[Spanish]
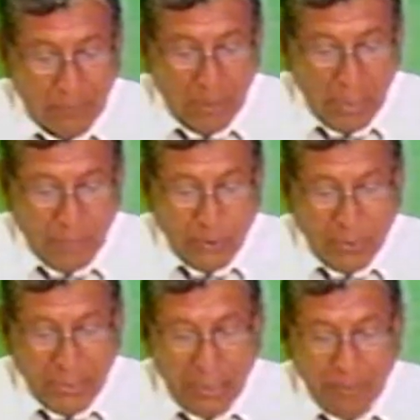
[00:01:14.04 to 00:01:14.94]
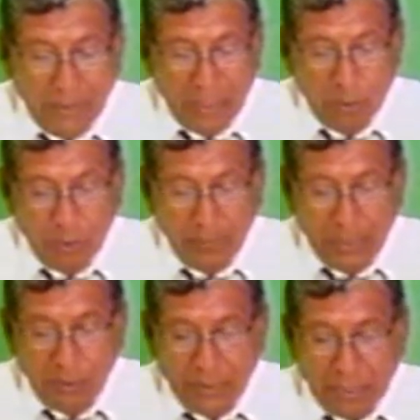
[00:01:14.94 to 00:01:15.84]
El ministro de Energía y Minas, Jorge Menino,
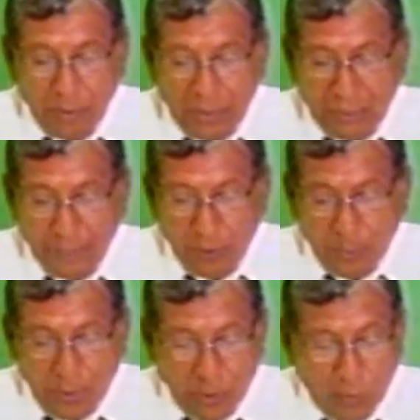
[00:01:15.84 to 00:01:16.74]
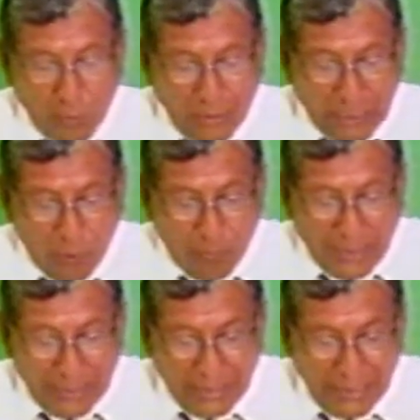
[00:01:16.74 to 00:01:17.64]
detalló que el referido proyecto consta de dos
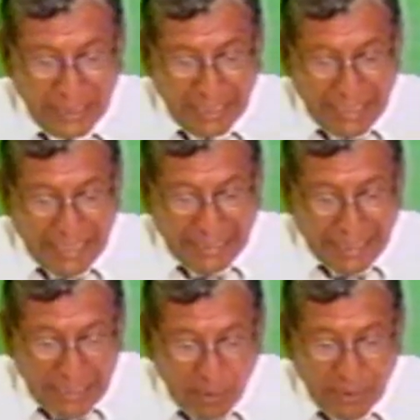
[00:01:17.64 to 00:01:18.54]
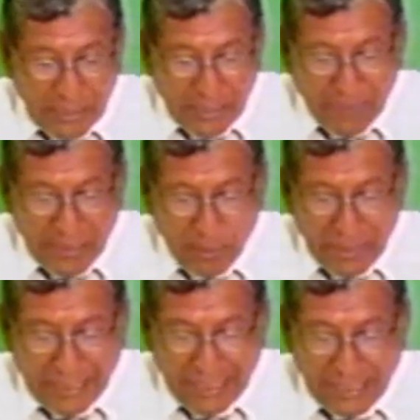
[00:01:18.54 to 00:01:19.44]
partes, creación de sistema de seguridad
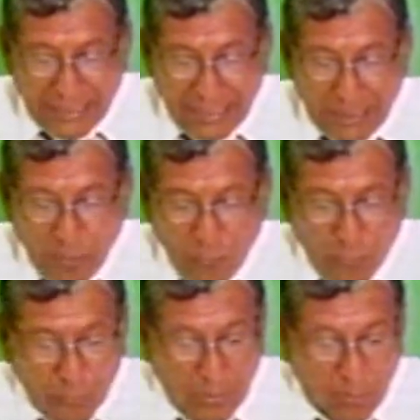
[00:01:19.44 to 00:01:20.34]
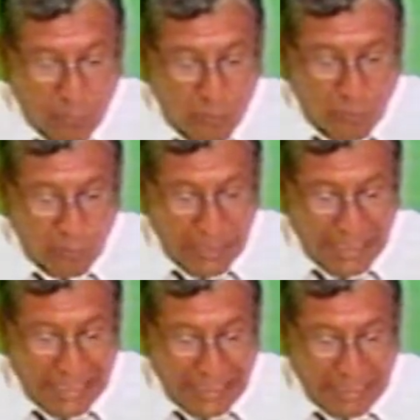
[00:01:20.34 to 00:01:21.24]
energética y un fondo de inclusión social
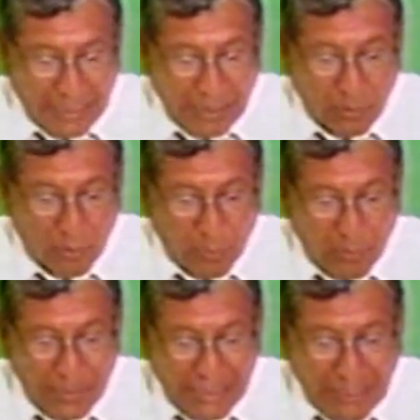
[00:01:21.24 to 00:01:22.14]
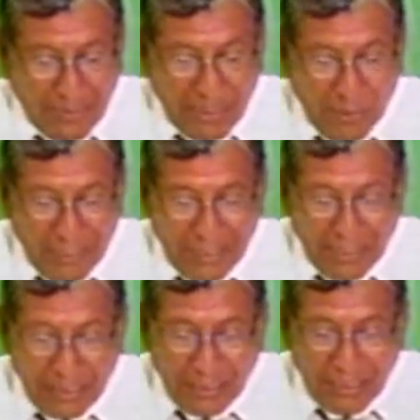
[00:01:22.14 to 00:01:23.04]
energético. En cuanto al sistema de seguridad
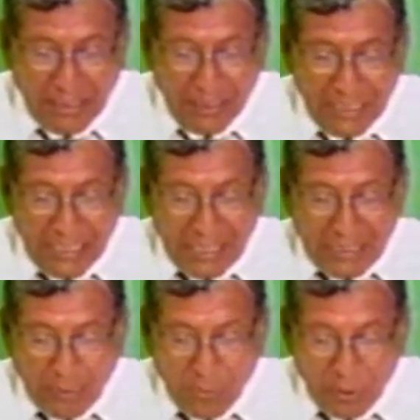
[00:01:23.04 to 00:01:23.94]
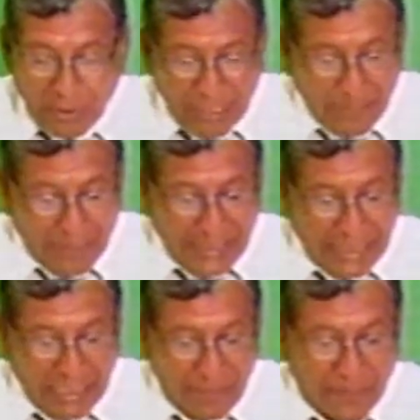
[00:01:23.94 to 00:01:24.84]
energética, se busca dotar al país de
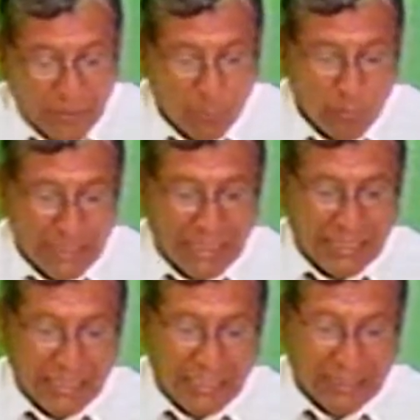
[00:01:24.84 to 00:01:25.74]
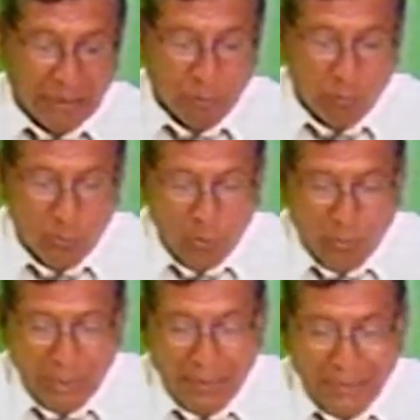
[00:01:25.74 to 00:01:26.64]
la infraestructura necesaria tanto en uso como
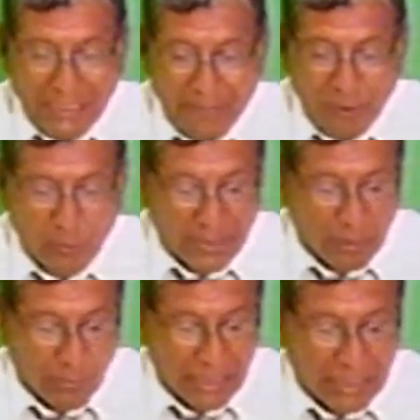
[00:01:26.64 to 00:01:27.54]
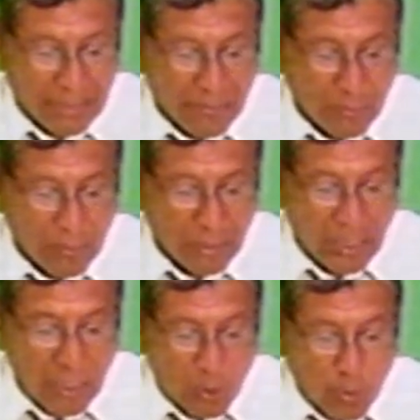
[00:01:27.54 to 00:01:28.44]
en almacenamiento para asegurar el debido
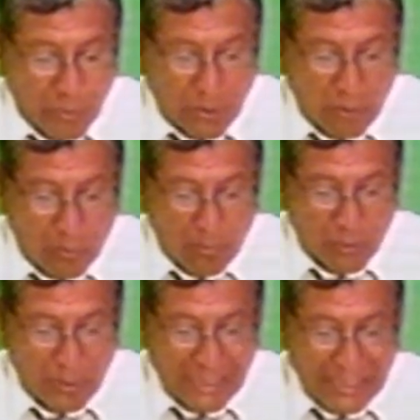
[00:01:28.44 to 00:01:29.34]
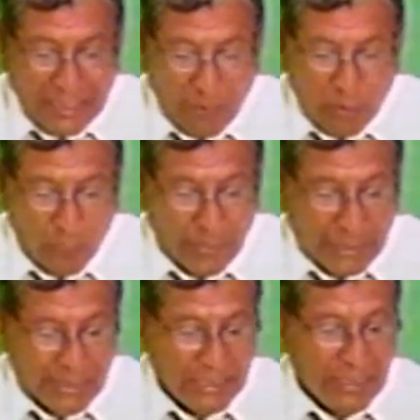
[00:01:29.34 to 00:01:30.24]
suministro de combustible, señaló en
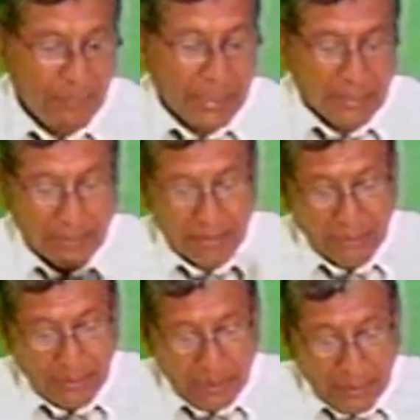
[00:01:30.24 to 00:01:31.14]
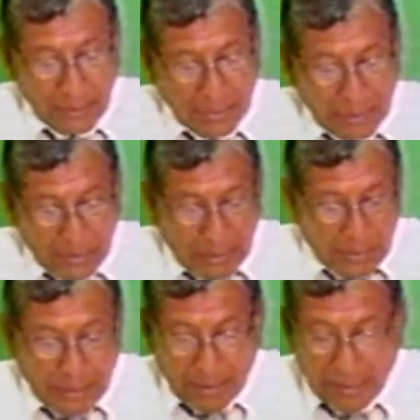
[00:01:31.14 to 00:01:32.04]
conferencia de prensa.
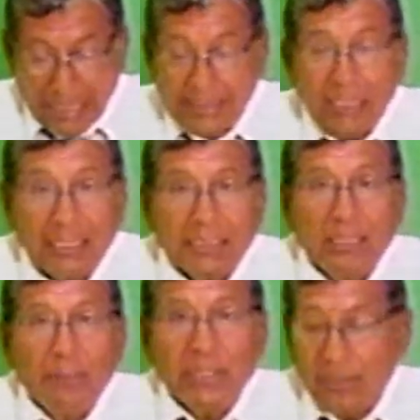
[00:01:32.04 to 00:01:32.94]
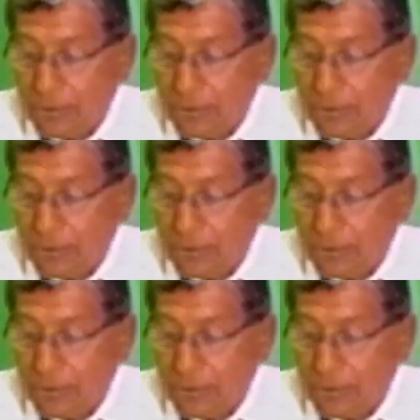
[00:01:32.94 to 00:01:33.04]
El gas, el gas tempisco.